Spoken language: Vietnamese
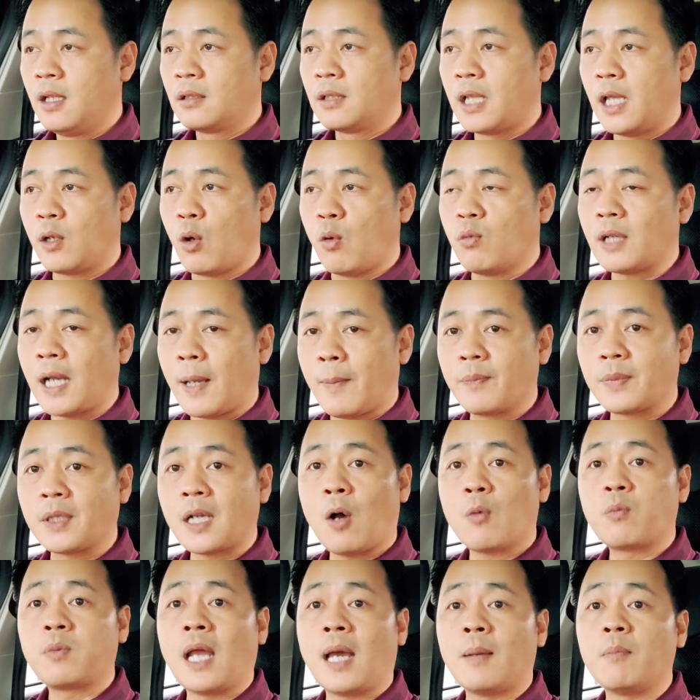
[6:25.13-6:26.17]
thì cũng nằm
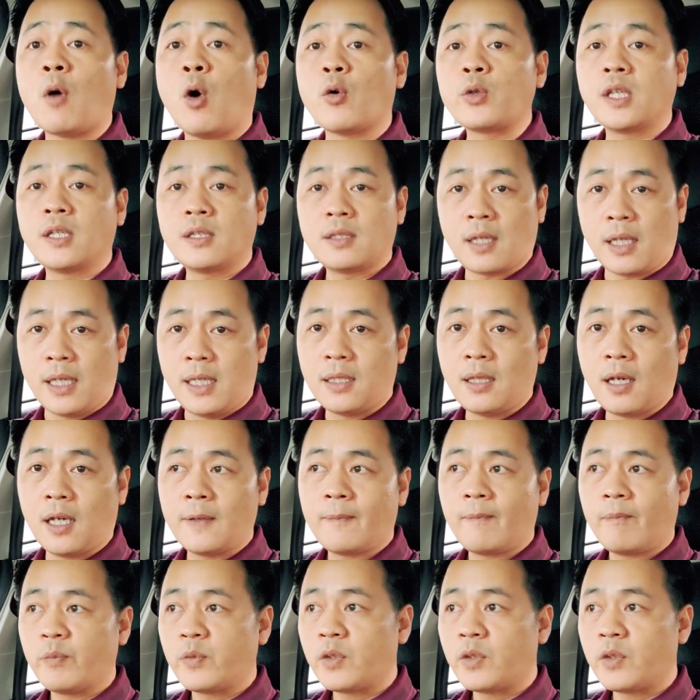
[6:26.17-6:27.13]
trong là Bộ Chính trị thôi.